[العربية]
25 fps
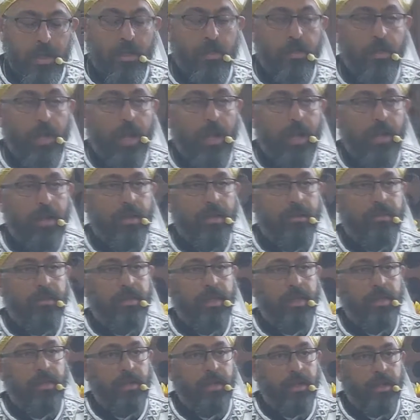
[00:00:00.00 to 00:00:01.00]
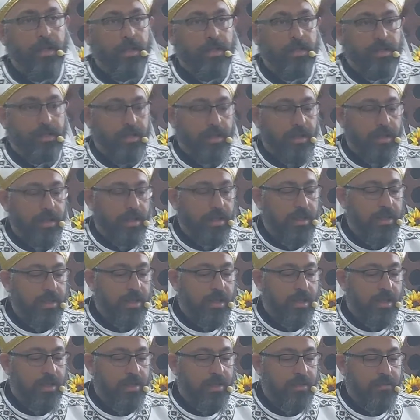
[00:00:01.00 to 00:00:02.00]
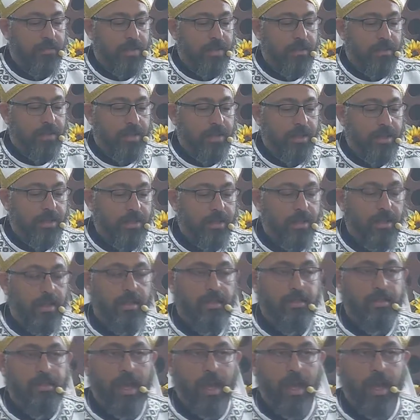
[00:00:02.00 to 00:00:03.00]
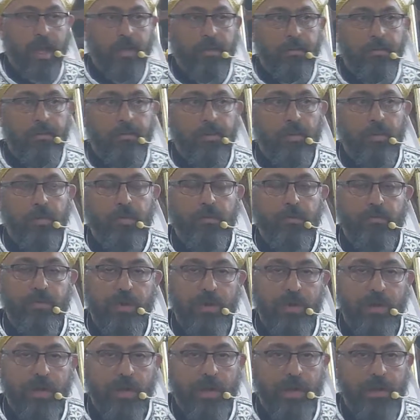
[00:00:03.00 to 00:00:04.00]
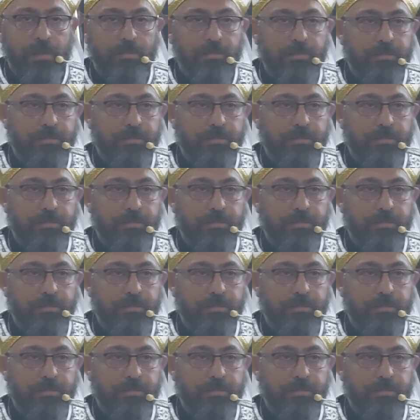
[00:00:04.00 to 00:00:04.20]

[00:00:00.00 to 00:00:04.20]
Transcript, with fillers: والحاجة التانية اللي هي ما بين التعب والفرح